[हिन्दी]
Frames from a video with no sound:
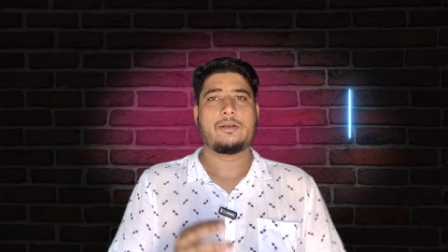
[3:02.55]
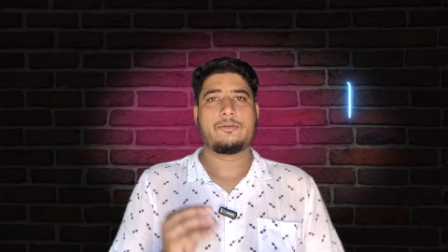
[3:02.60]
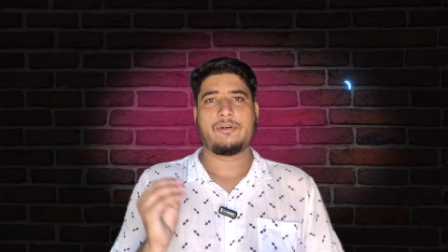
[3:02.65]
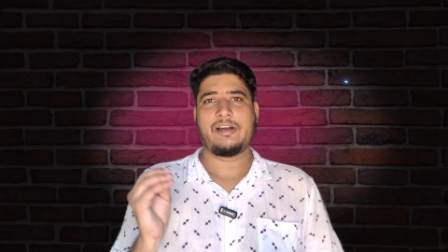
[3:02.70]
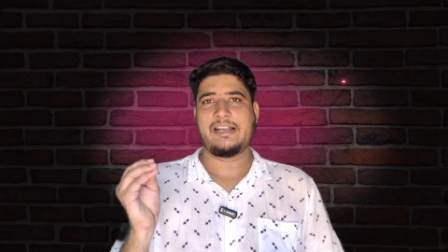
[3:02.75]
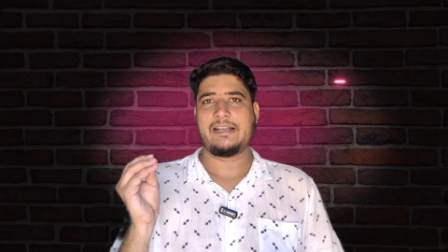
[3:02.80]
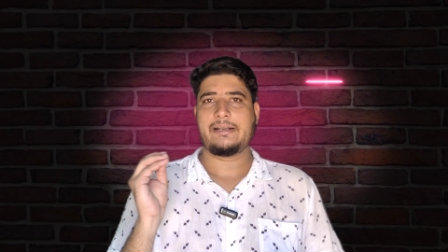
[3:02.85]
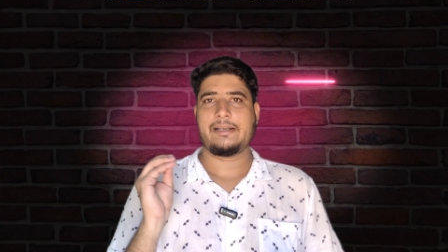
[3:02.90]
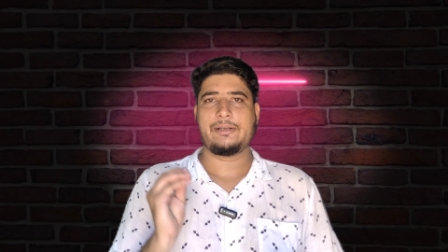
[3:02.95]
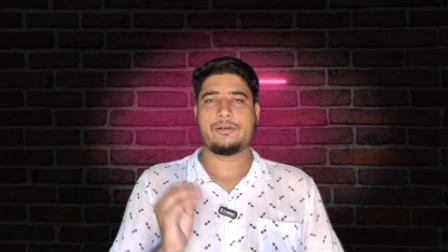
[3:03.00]

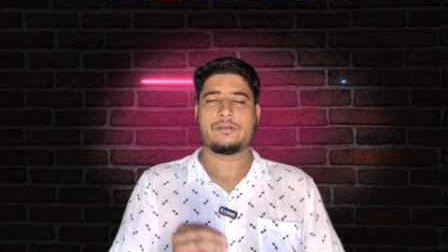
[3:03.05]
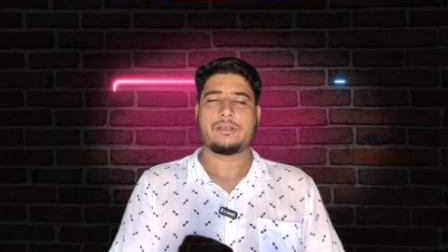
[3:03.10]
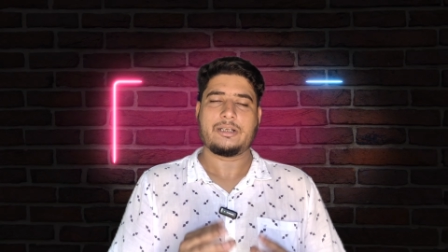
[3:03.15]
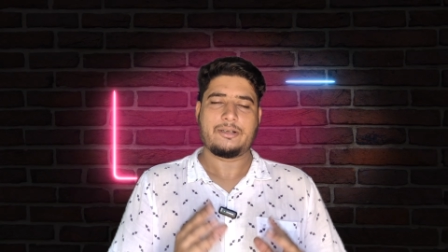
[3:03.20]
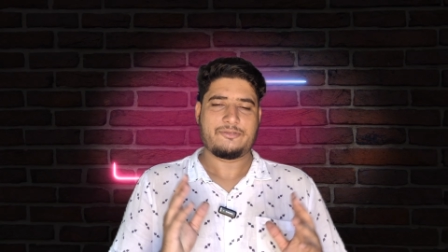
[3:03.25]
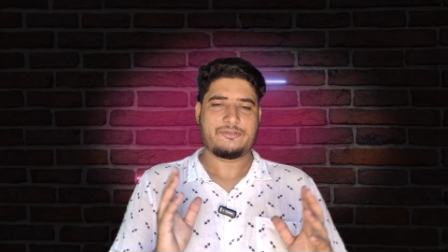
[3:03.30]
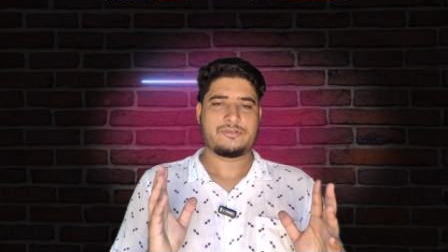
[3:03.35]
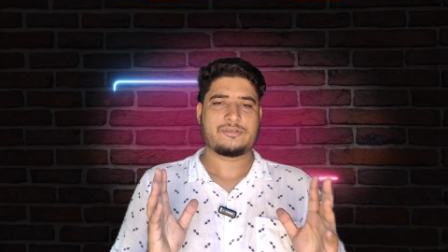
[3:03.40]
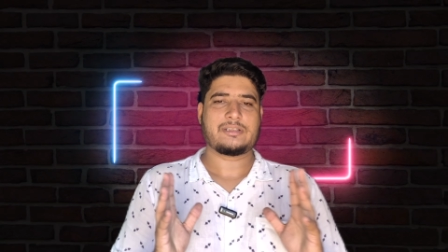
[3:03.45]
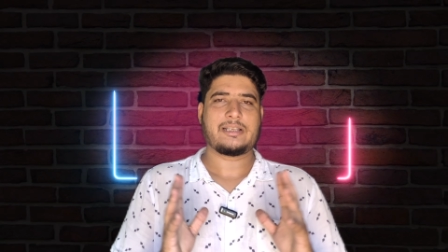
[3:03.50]
व्हाइट नहीं
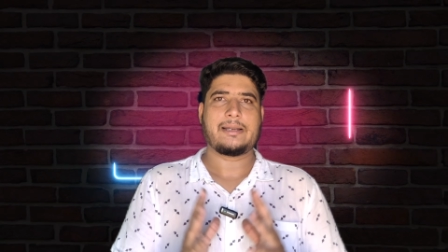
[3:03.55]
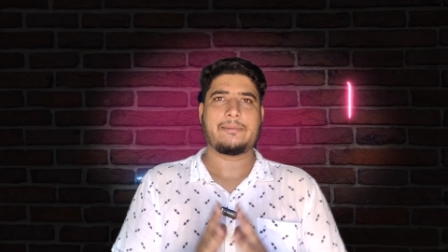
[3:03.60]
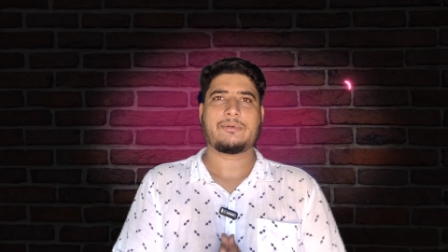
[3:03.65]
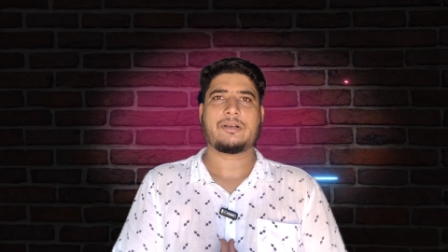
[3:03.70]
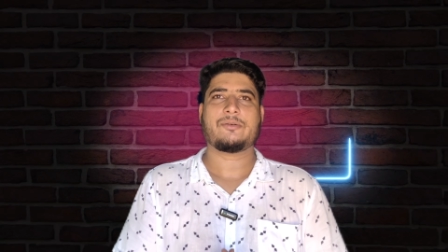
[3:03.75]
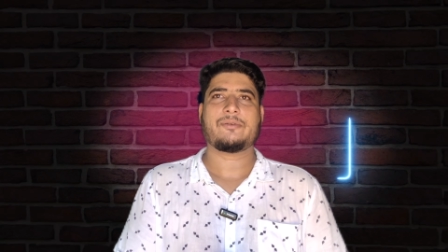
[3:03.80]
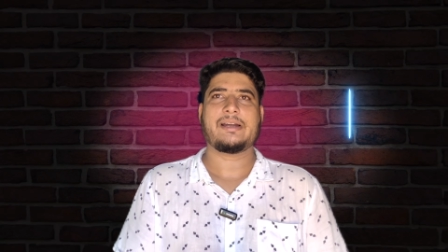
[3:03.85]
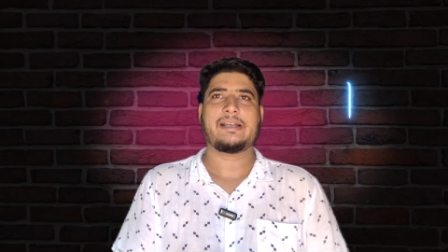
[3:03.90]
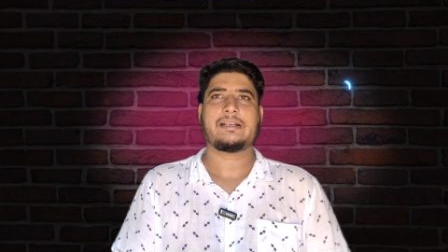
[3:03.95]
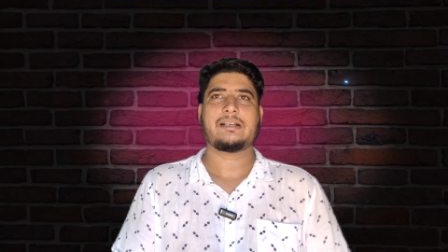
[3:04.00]
होता कि उस
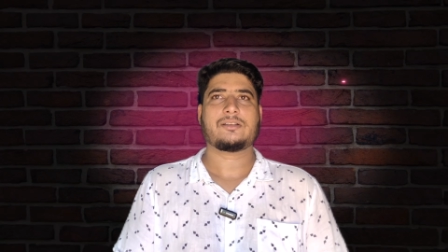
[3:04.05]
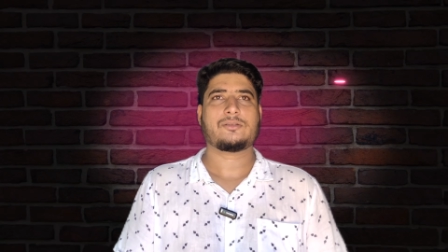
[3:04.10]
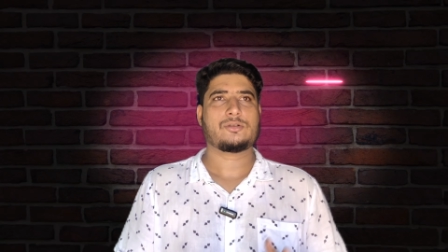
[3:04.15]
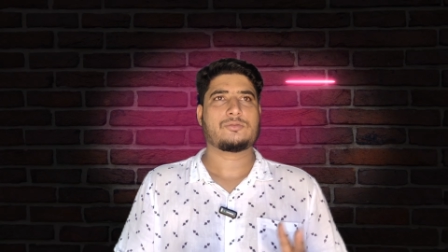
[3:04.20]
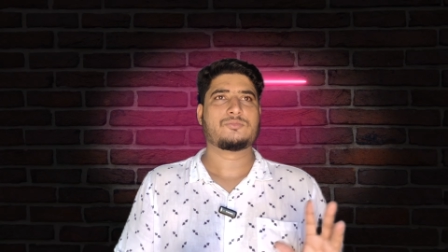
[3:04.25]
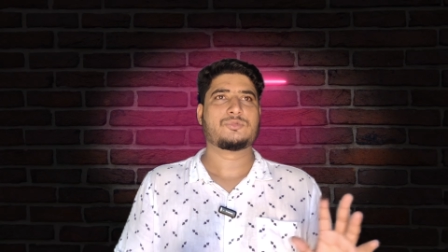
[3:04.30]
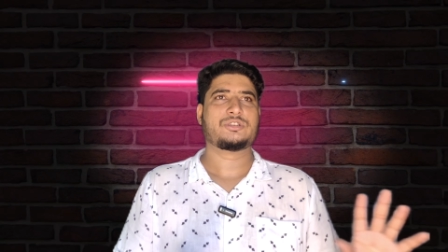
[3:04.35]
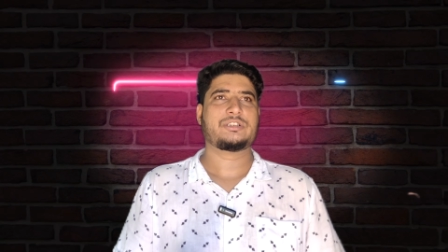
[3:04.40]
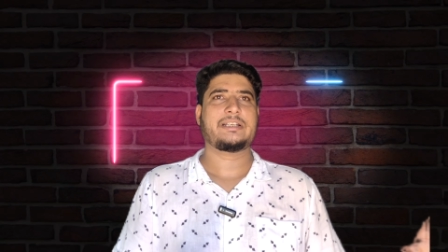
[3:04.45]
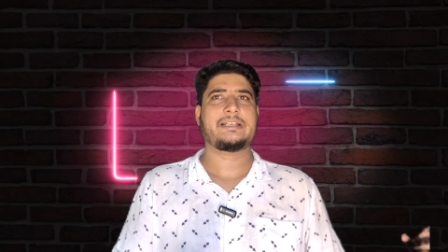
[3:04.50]
टाइप का व्हाइट है
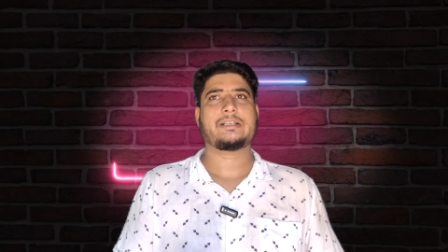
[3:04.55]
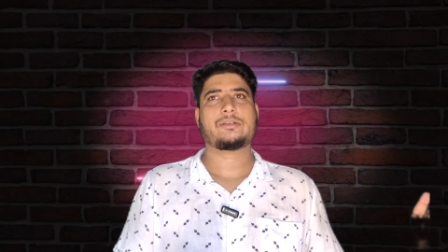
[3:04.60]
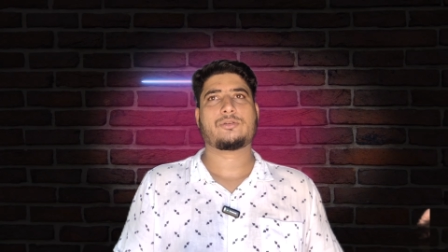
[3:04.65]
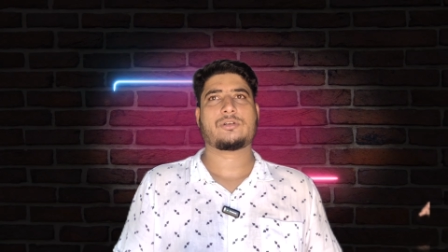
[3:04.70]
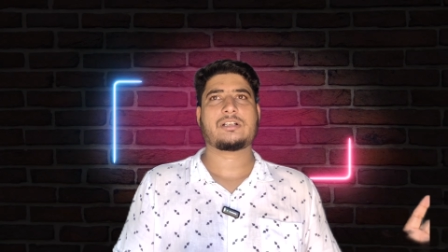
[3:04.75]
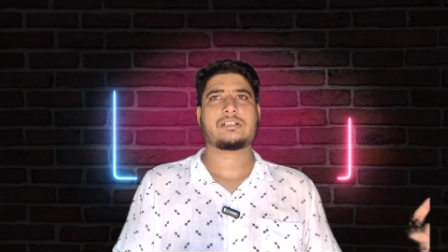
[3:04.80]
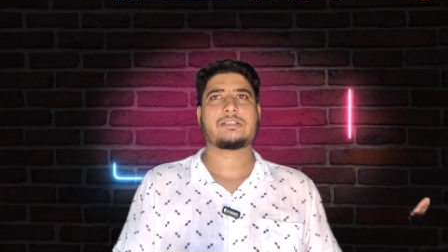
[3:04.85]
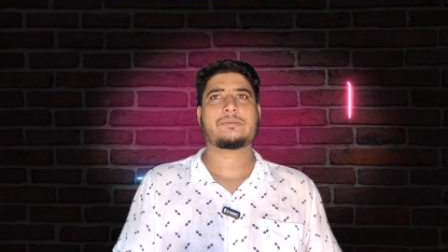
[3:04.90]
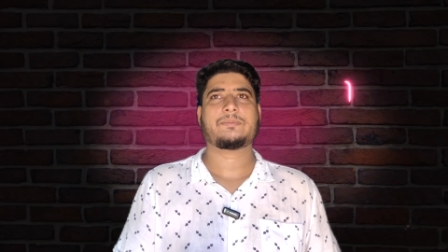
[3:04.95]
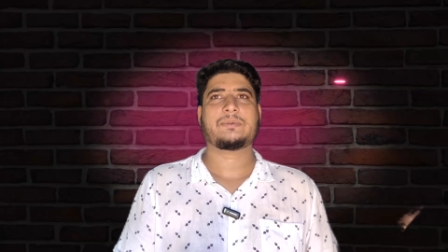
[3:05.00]
तो मुझे ये
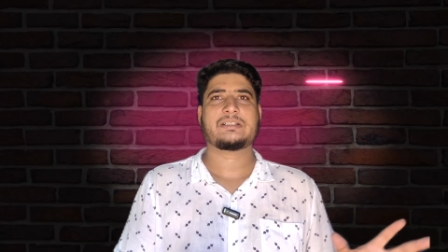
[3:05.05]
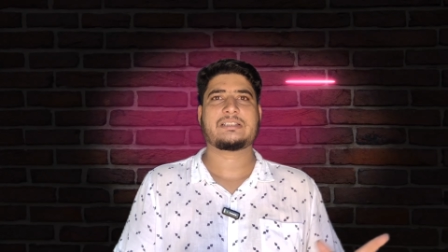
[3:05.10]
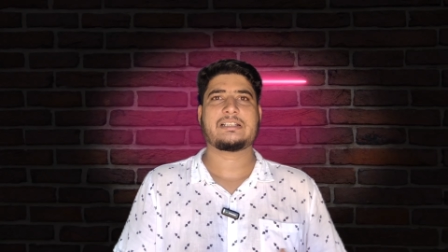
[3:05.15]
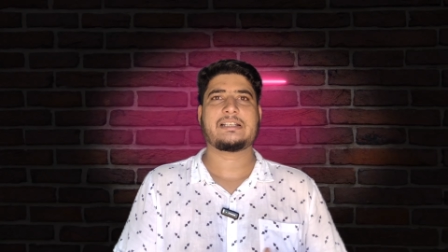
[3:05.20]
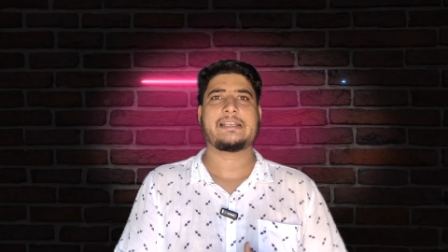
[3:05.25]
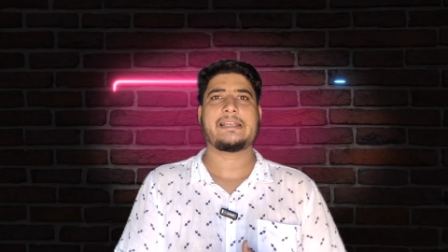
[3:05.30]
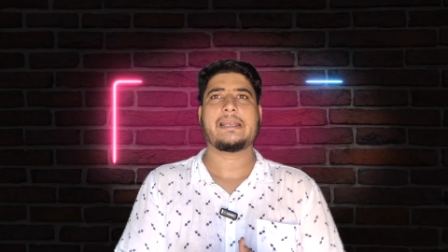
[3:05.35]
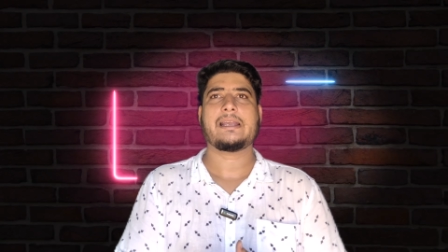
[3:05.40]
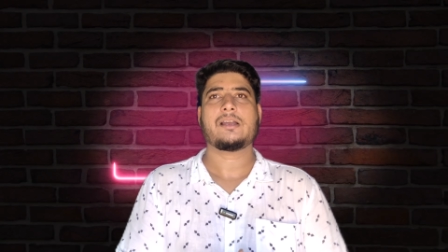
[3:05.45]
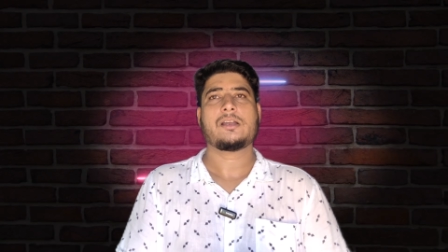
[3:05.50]
थोड़ा सा
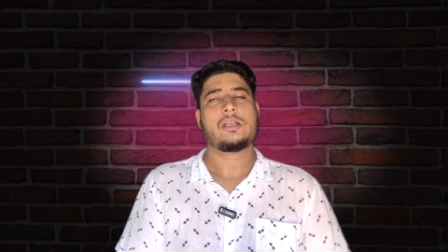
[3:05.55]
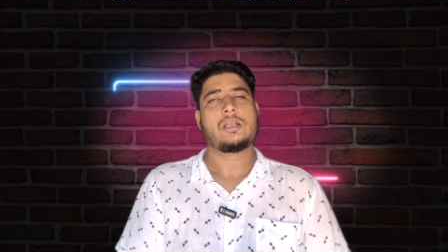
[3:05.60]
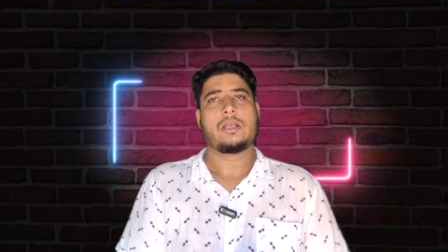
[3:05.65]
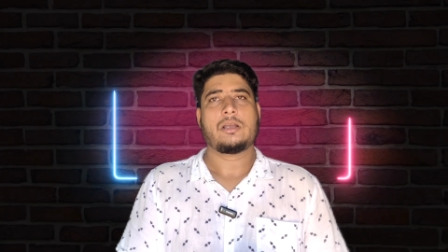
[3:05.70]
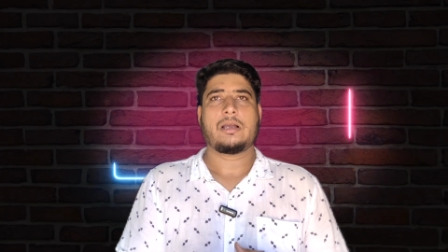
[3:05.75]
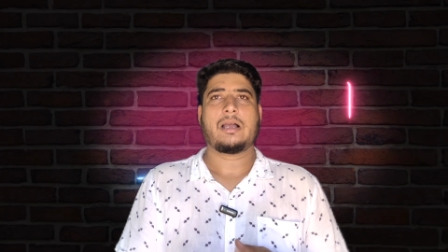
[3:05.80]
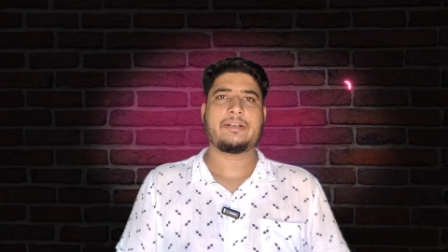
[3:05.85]
पसंद नहीं है